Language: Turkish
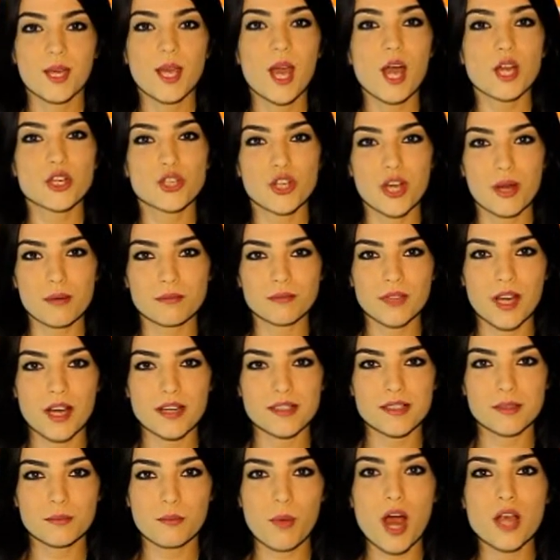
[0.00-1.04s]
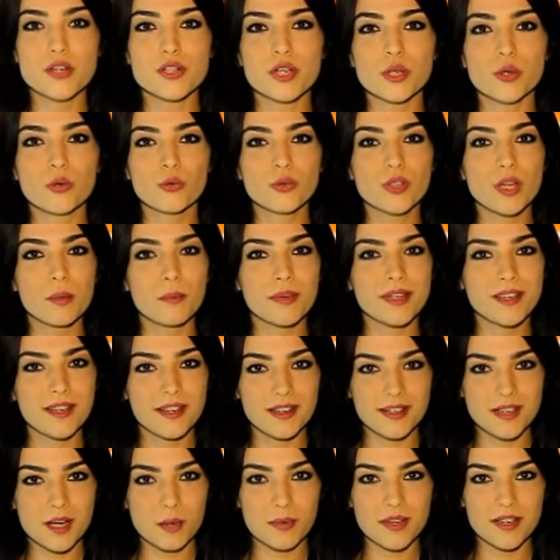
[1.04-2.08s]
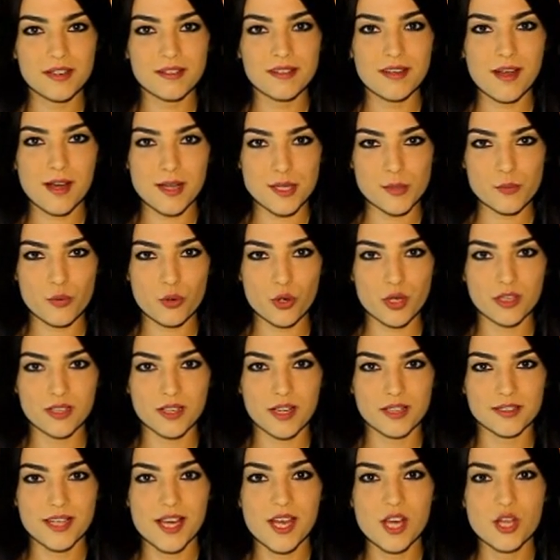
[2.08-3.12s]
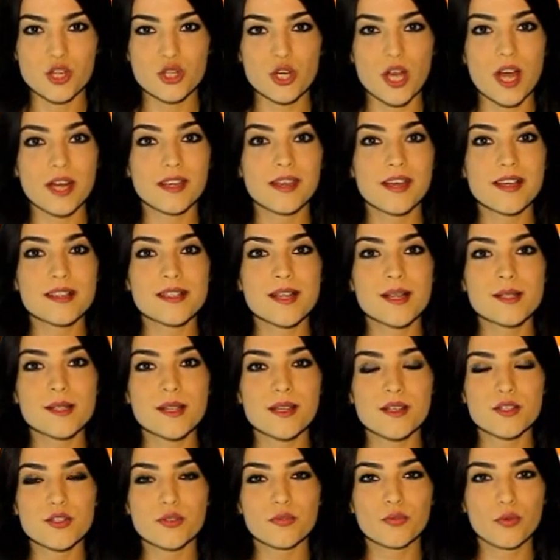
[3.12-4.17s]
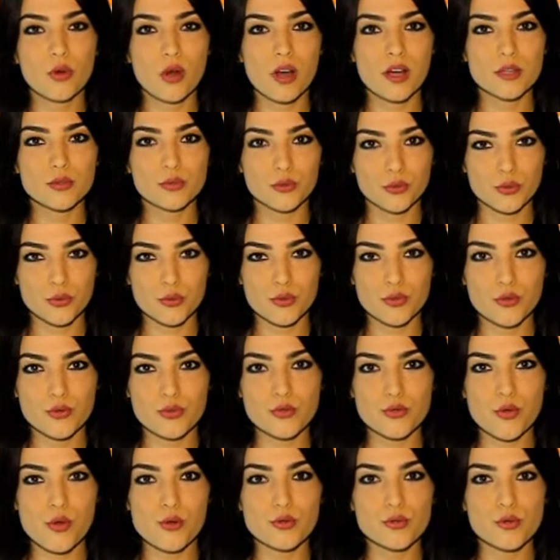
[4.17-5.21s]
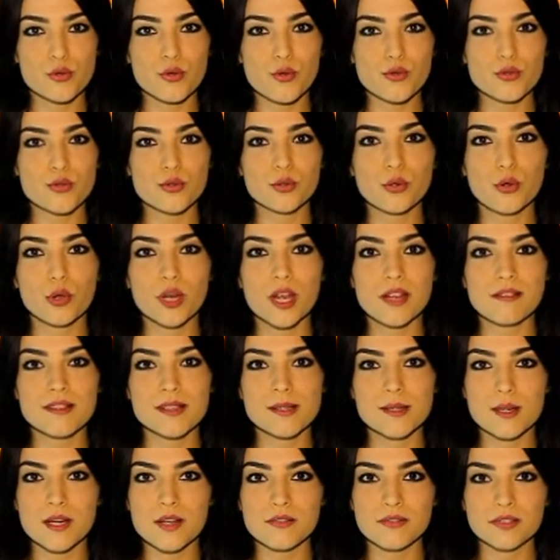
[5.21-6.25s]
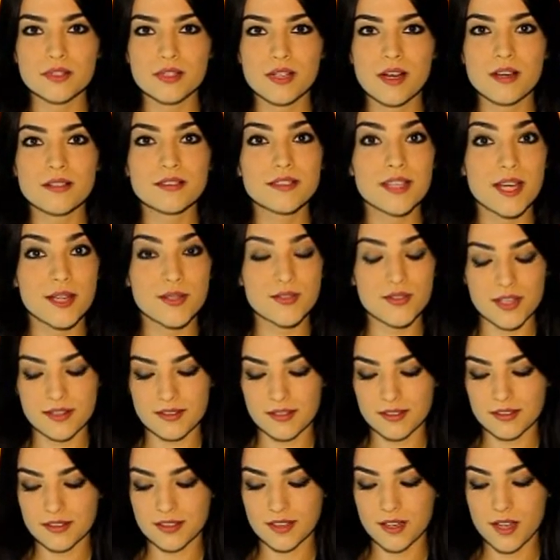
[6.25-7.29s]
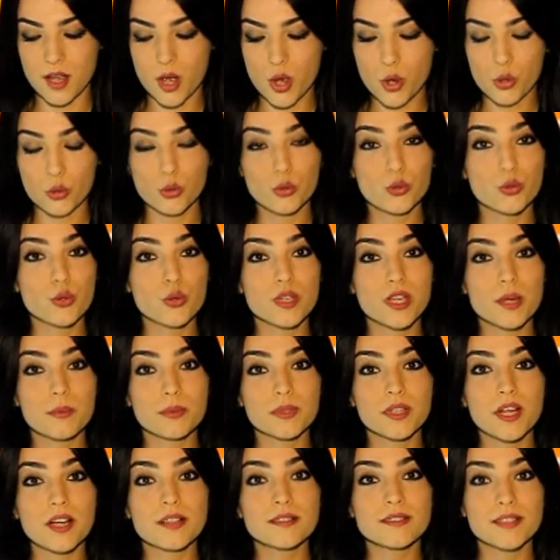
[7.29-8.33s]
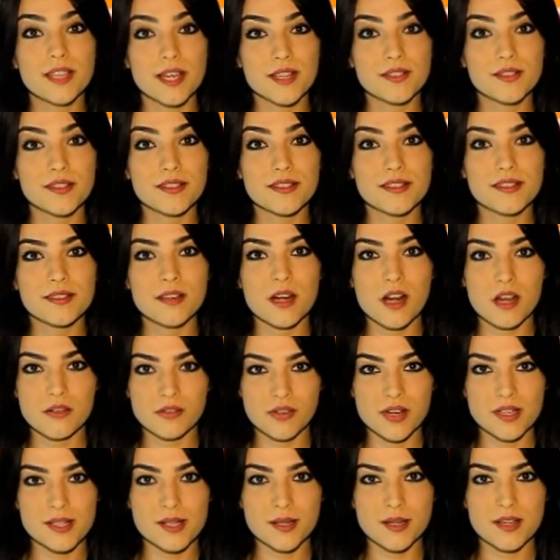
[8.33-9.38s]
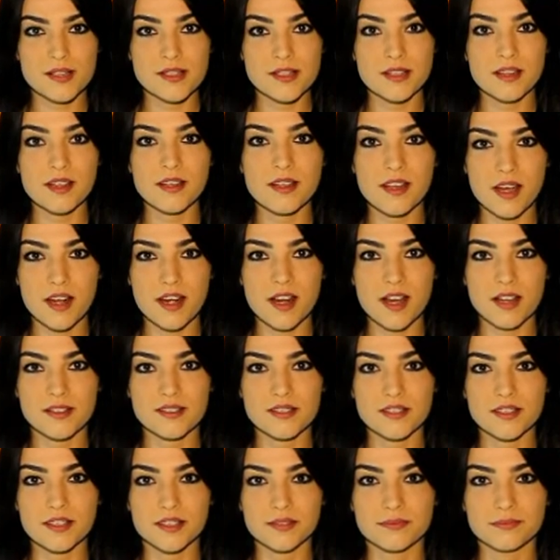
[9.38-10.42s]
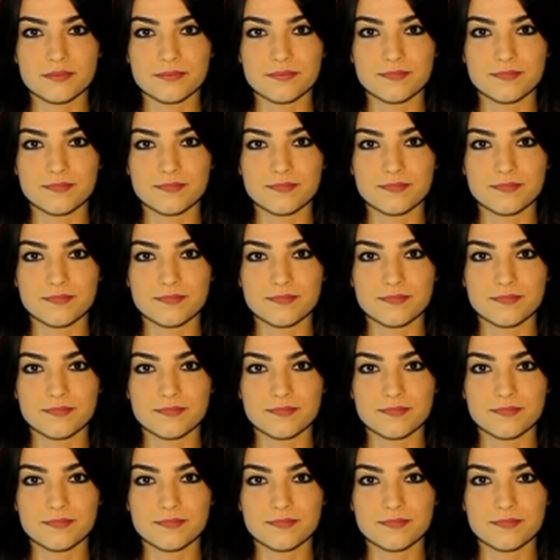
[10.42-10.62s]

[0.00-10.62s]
İyi akşamlar. Marja gündemin ilk haberi diasporadan. Çerkez gazeteci Fuat Uğur, Rus konsolosluk görevlisi tarafından tehdit edildi. Uğur yapılan tehdidi taraf gazetesinde değerlendirdi.